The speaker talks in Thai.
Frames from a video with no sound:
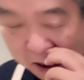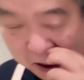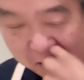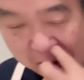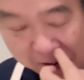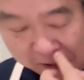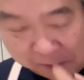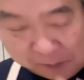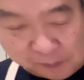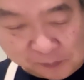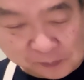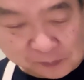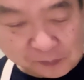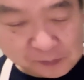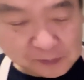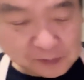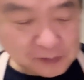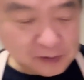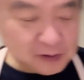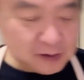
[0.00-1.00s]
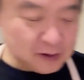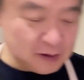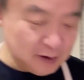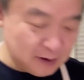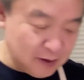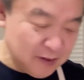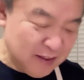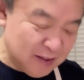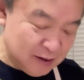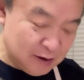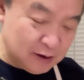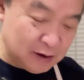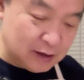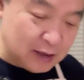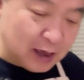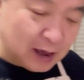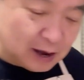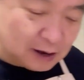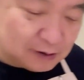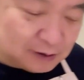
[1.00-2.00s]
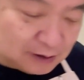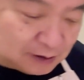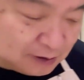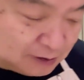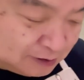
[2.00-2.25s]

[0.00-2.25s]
ยากเนาะ ยากเลย